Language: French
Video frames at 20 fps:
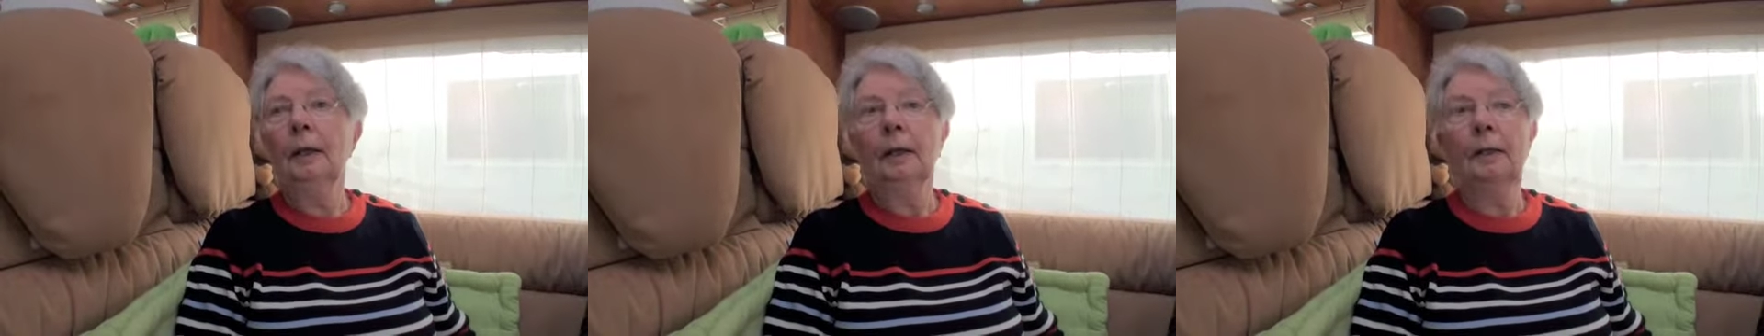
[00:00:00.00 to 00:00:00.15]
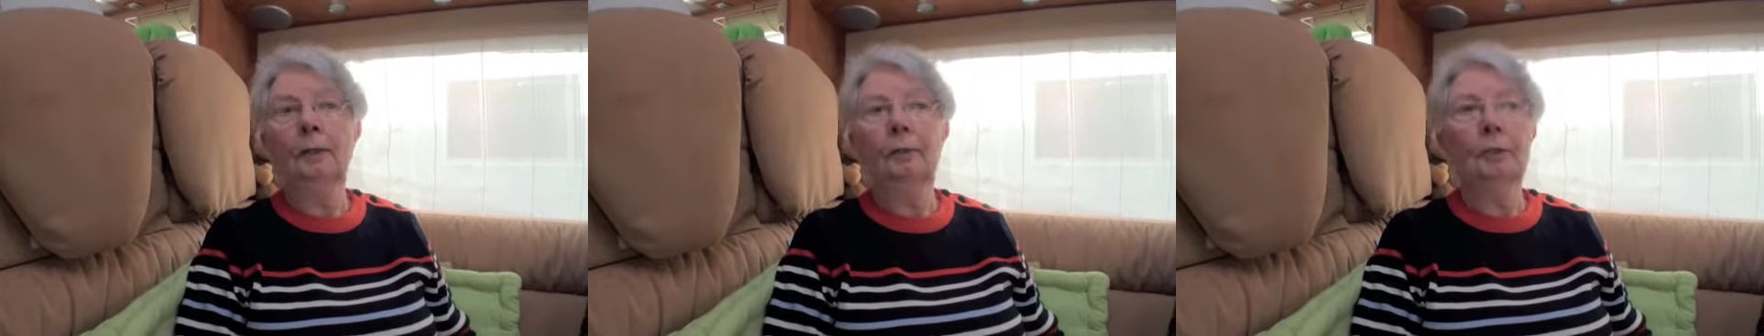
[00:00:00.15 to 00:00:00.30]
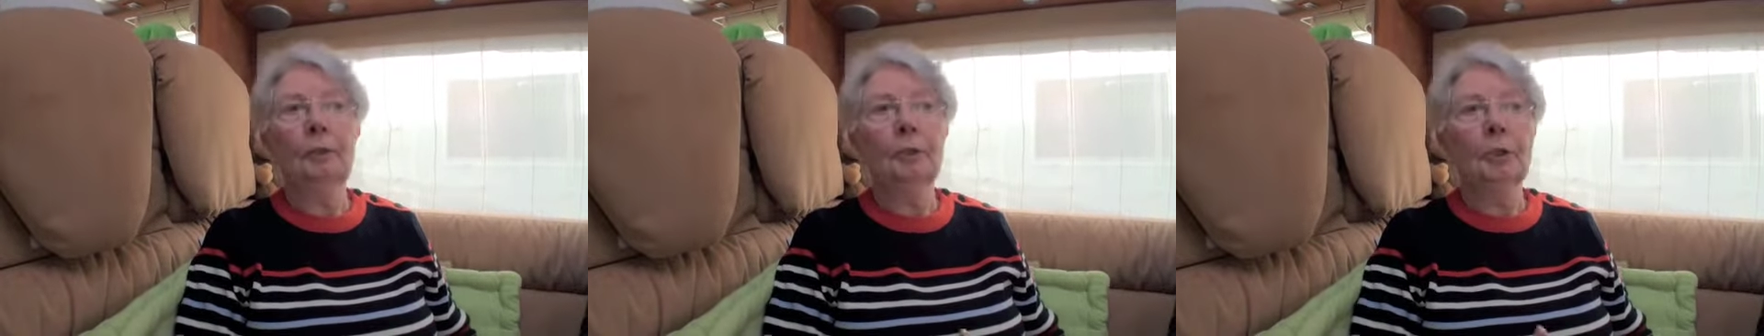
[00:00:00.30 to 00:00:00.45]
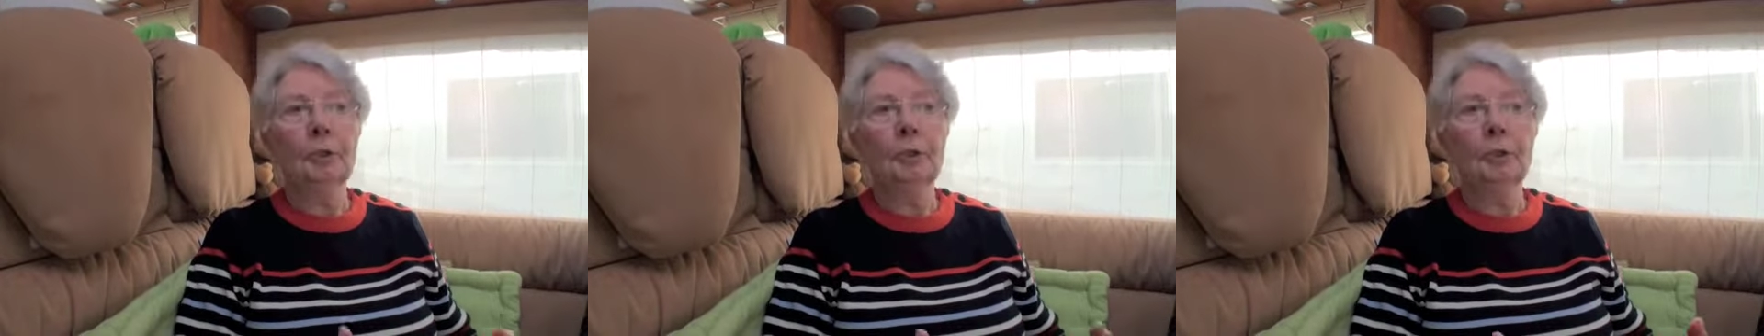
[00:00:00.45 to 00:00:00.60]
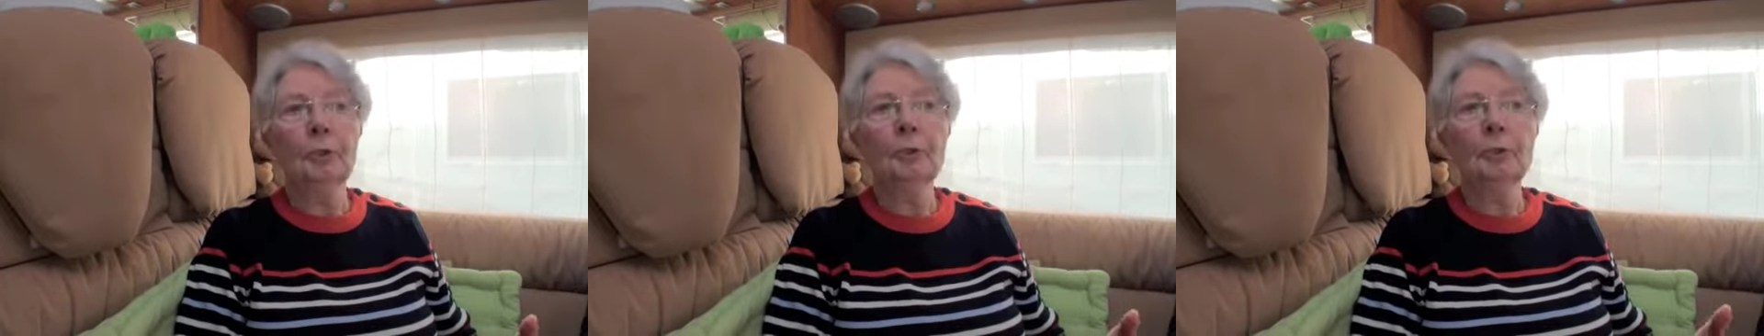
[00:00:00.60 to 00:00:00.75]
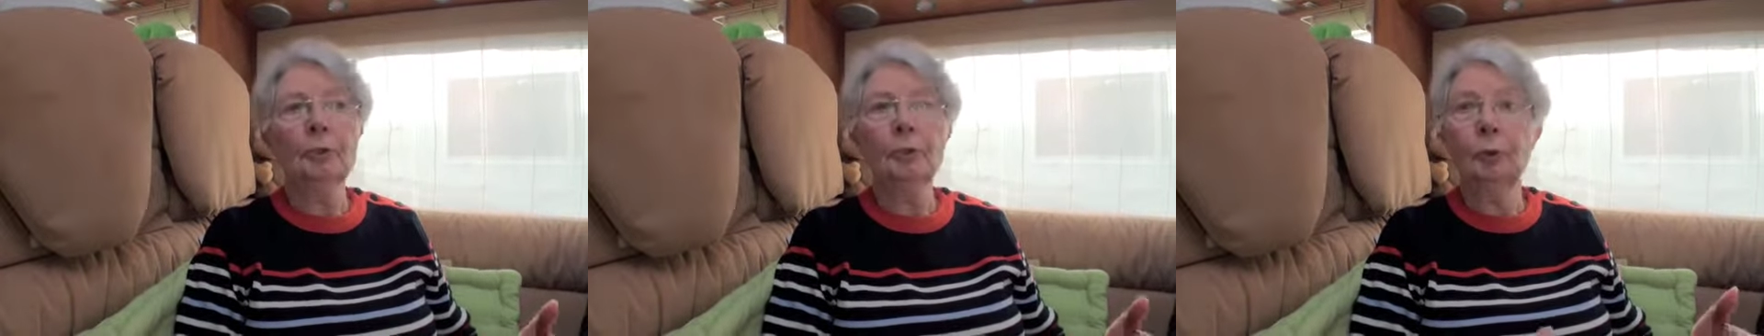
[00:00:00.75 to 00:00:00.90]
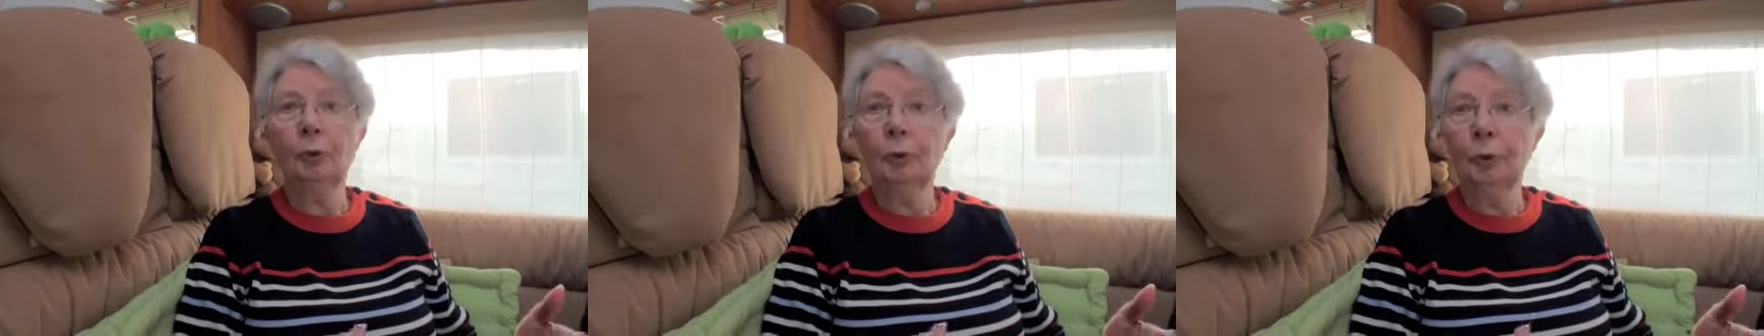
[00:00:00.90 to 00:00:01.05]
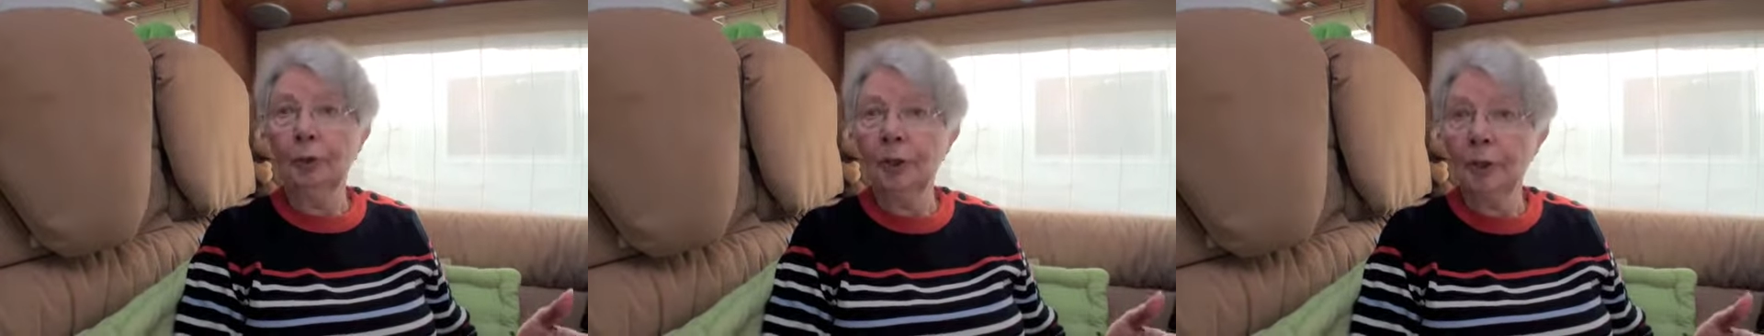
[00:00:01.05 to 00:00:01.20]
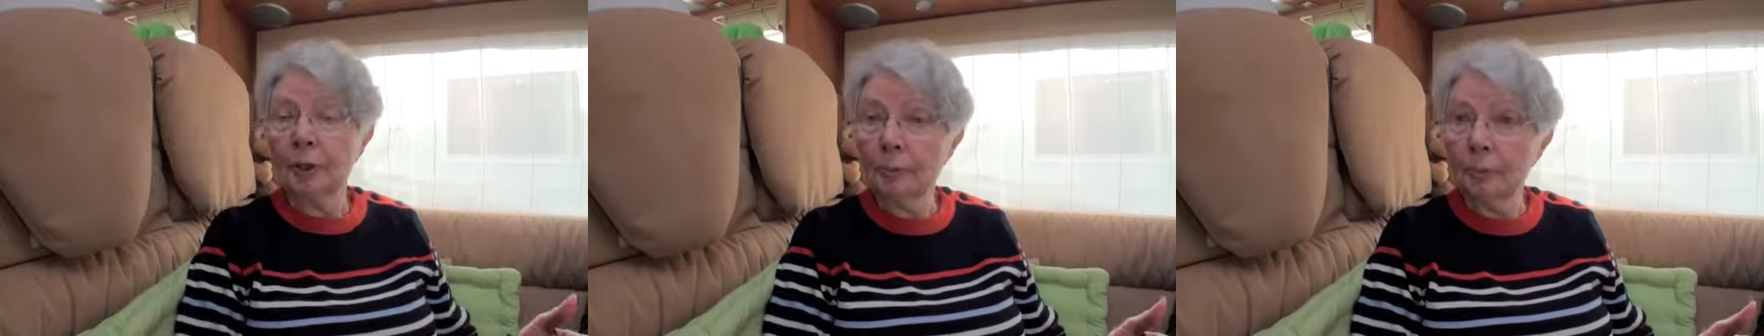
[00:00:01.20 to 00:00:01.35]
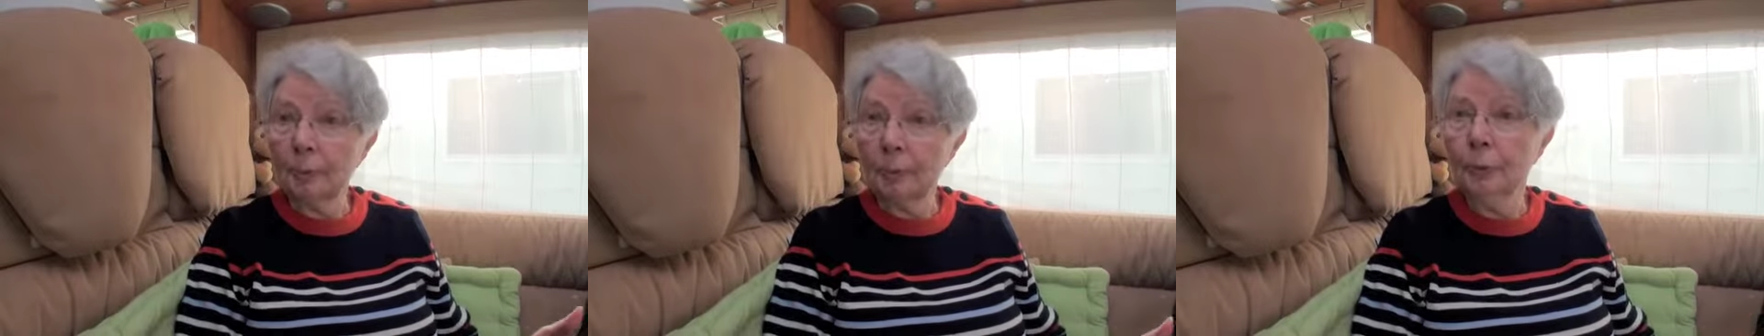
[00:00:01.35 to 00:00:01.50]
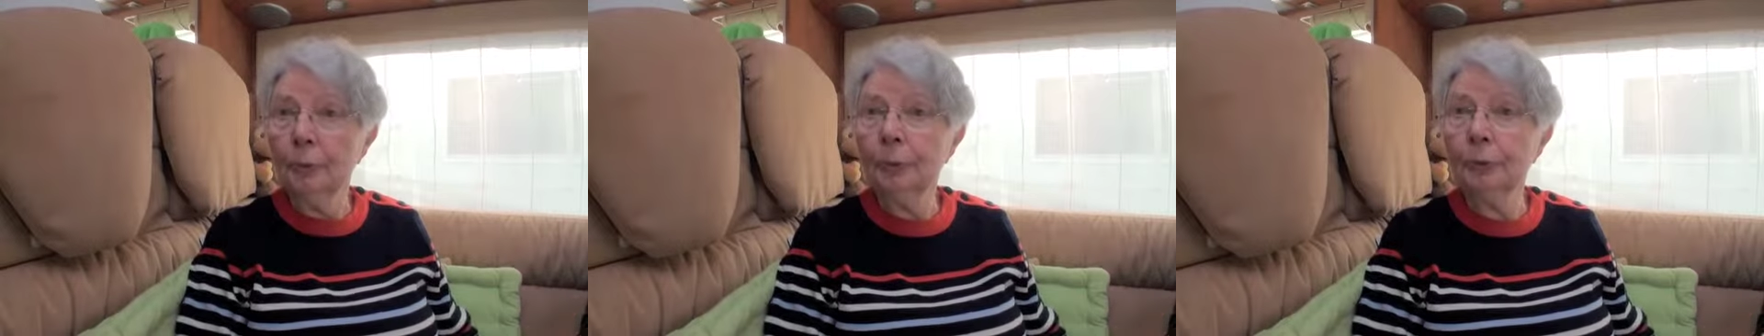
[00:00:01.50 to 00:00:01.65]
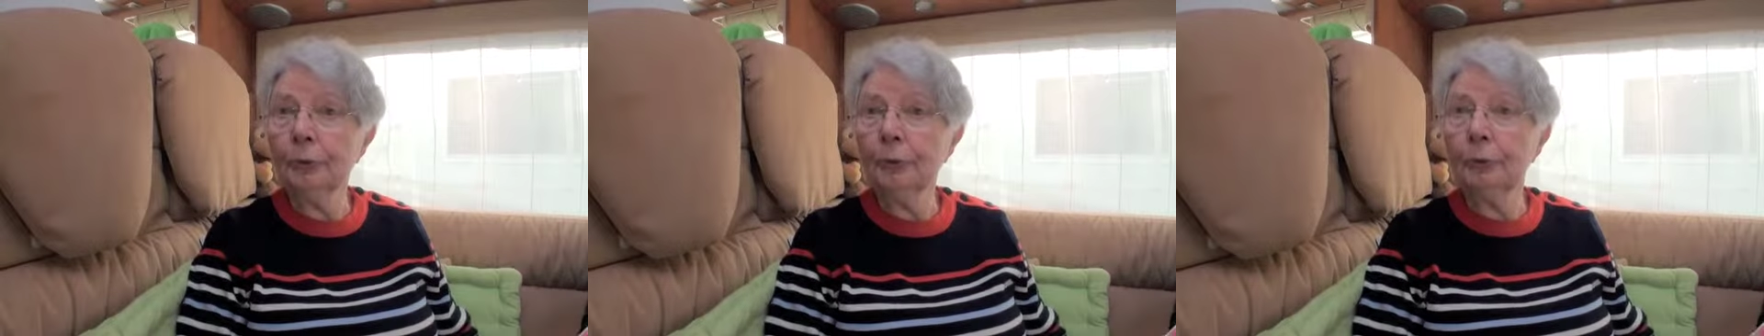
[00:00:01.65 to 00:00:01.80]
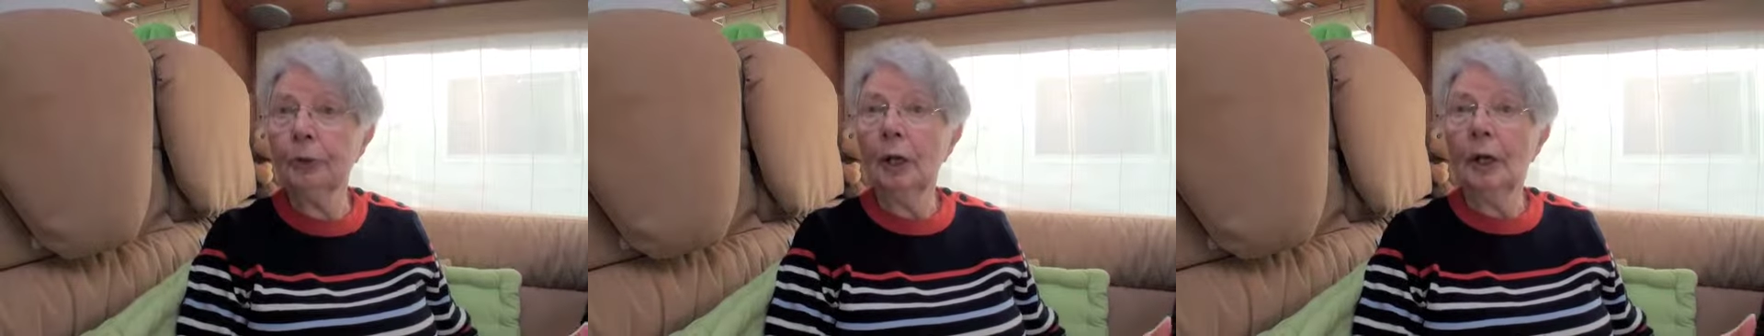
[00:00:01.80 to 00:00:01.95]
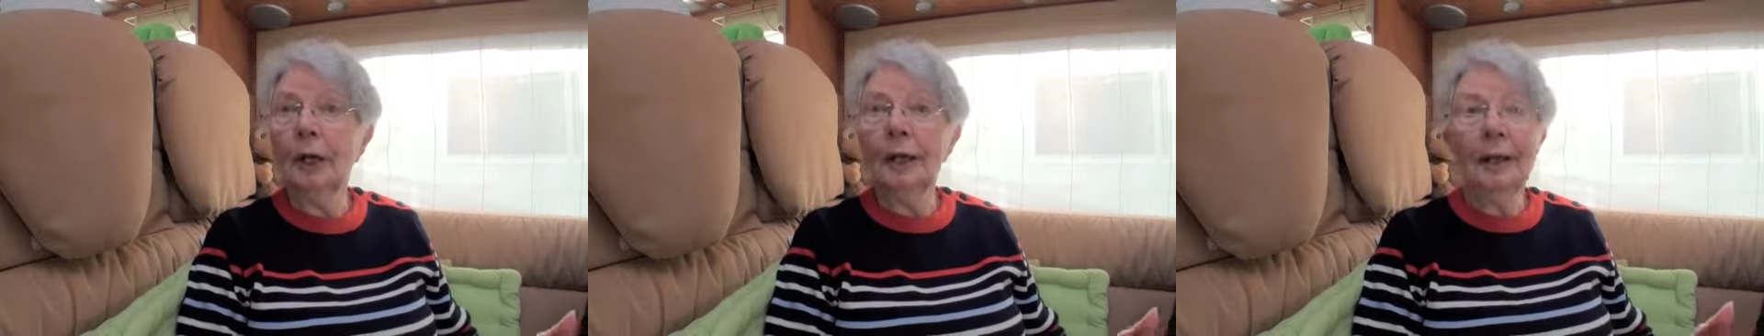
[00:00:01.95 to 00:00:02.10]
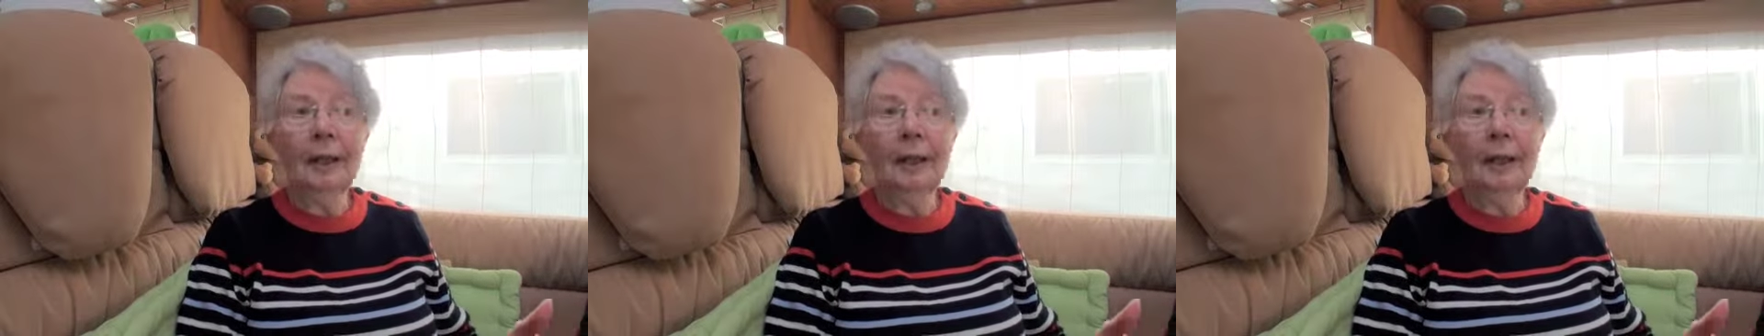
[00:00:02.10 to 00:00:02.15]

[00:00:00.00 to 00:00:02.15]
et donc les gens se connaissent plus,